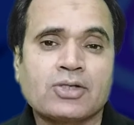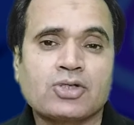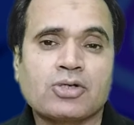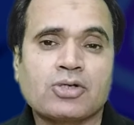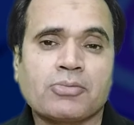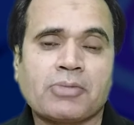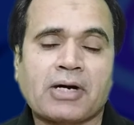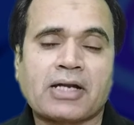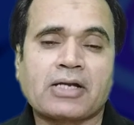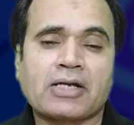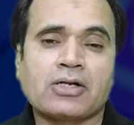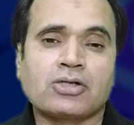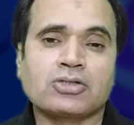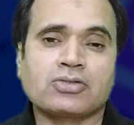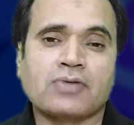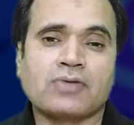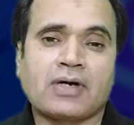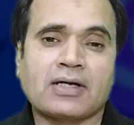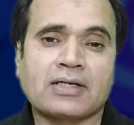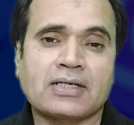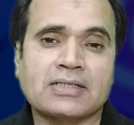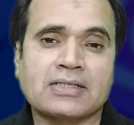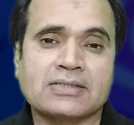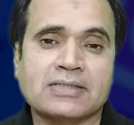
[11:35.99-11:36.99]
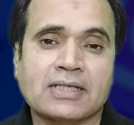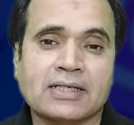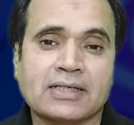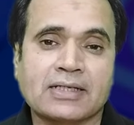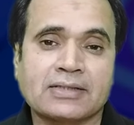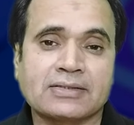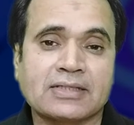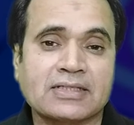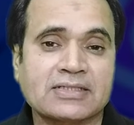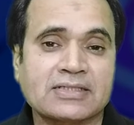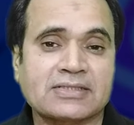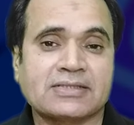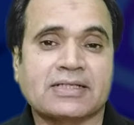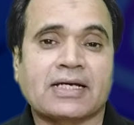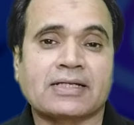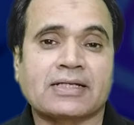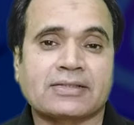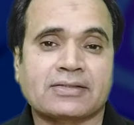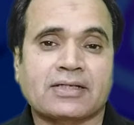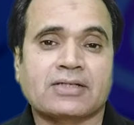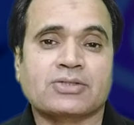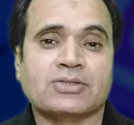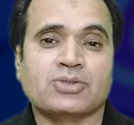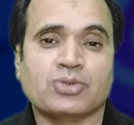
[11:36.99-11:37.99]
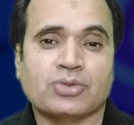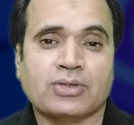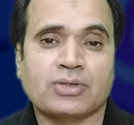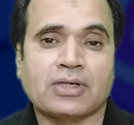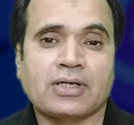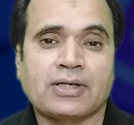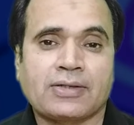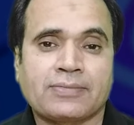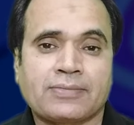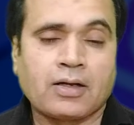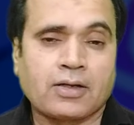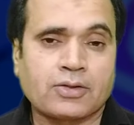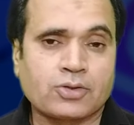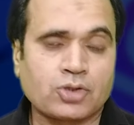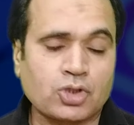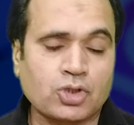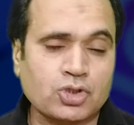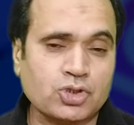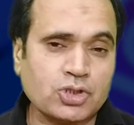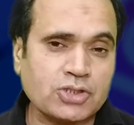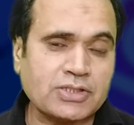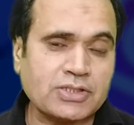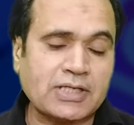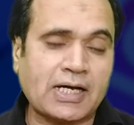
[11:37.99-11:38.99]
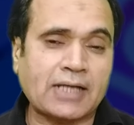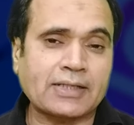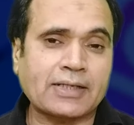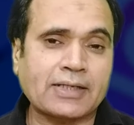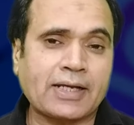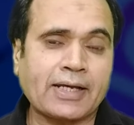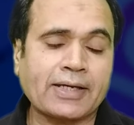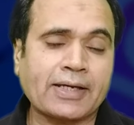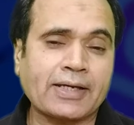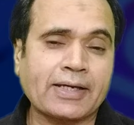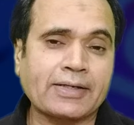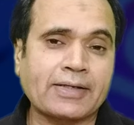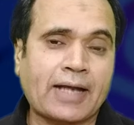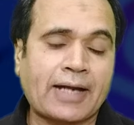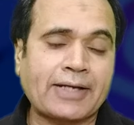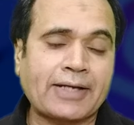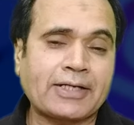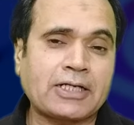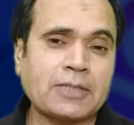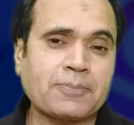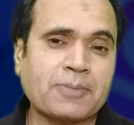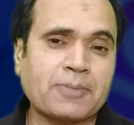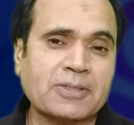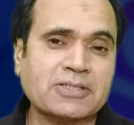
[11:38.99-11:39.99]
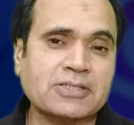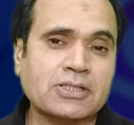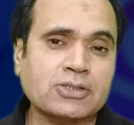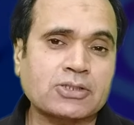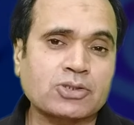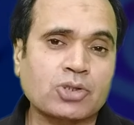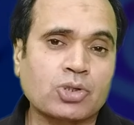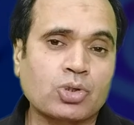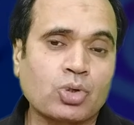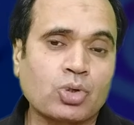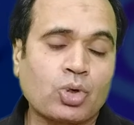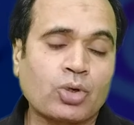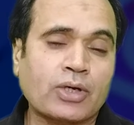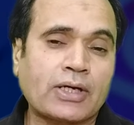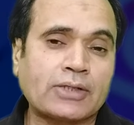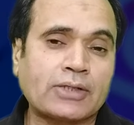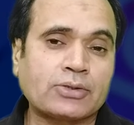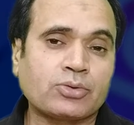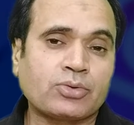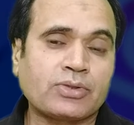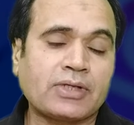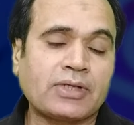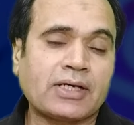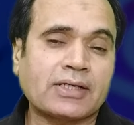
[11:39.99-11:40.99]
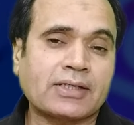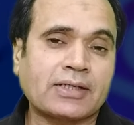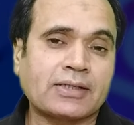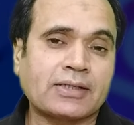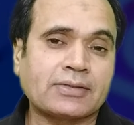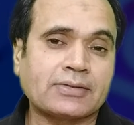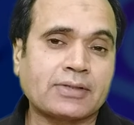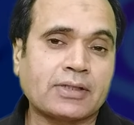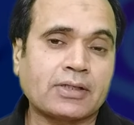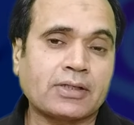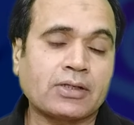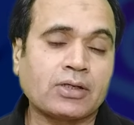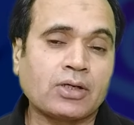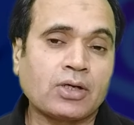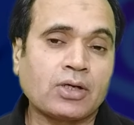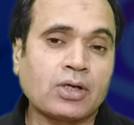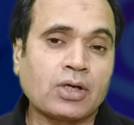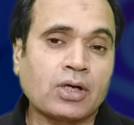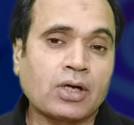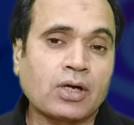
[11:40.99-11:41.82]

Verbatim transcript: जो हमारी नौजवान नस्ल के अंदर शरात कर चुका है दोस्तों याद रहे कि 90 परसेंट जो लोग हैं दुनिया के अंदर